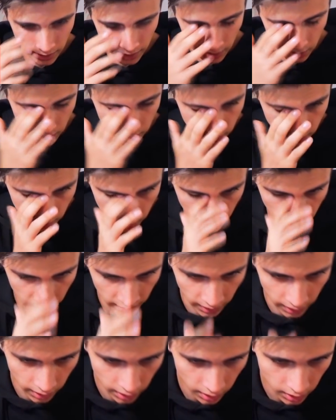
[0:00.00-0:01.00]
режет,
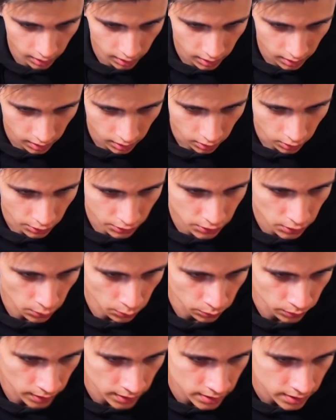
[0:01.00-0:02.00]
реально. Окей, у
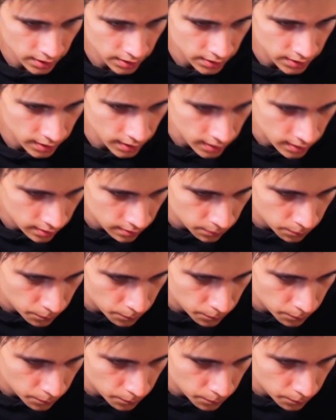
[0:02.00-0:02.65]
нас здесь есть